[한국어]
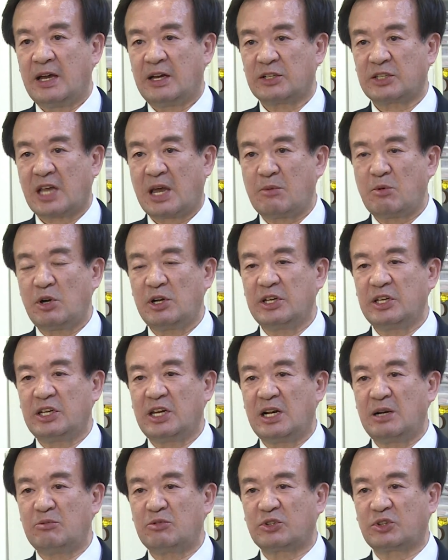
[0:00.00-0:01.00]
3월
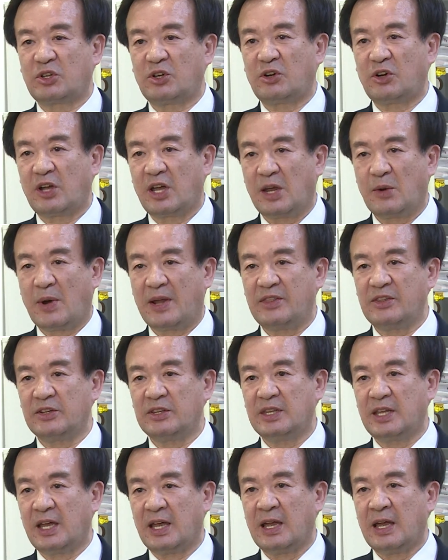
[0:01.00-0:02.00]
1일부터
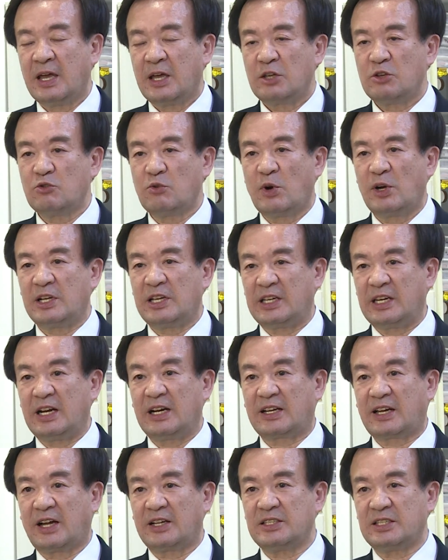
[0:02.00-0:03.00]
해왔는데 6월
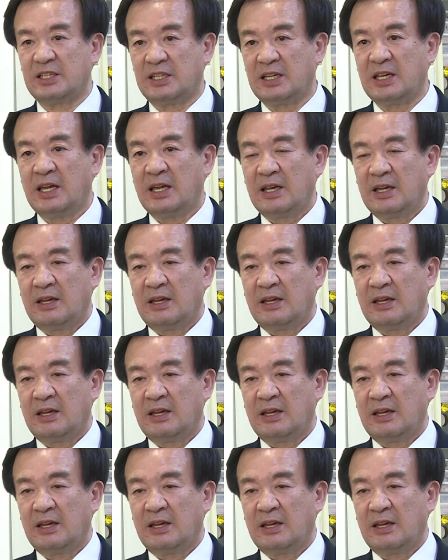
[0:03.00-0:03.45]
1일까지